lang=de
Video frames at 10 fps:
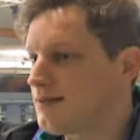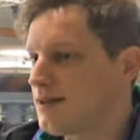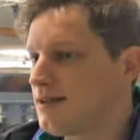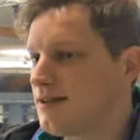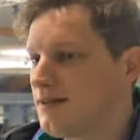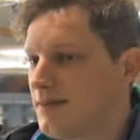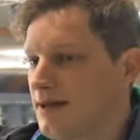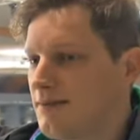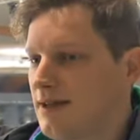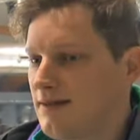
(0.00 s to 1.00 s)
Dass man,
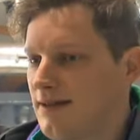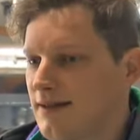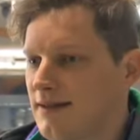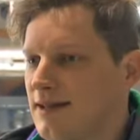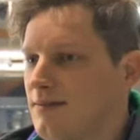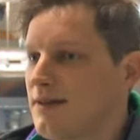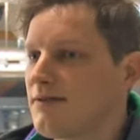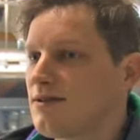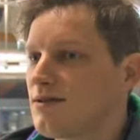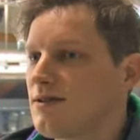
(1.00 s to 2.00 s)
man es gibt
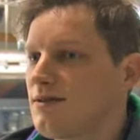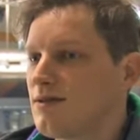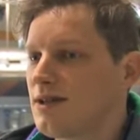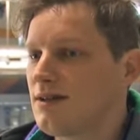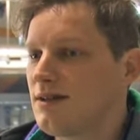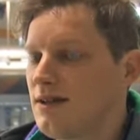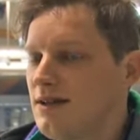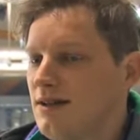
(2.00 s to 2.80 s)
irgendwann so, so den,